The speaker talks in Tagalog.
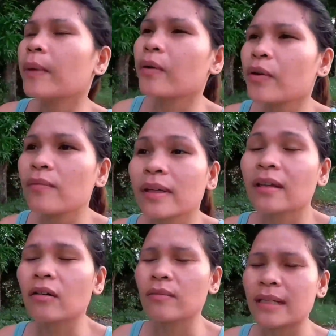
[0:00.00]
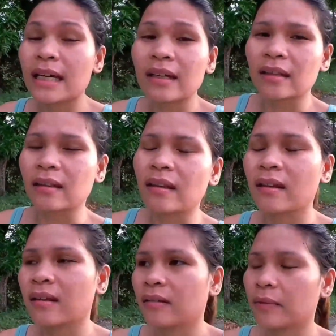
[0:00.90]
Pero yung mata ko masakit,
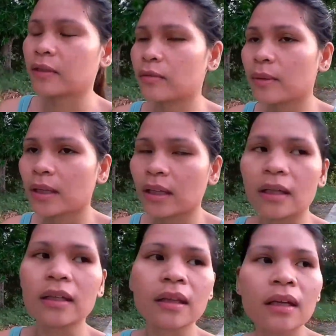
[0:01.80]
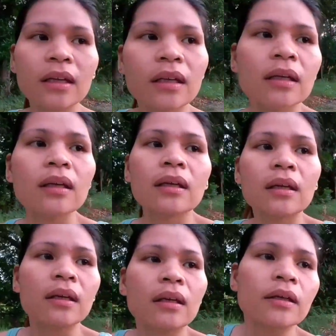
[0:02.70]
pag sobrang init.
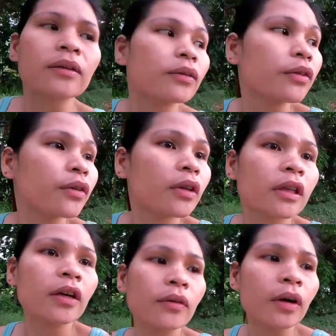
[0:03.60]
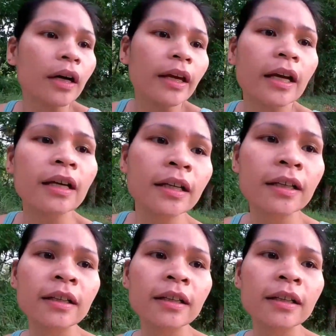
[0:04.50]
Yun yung hindi ko kaya.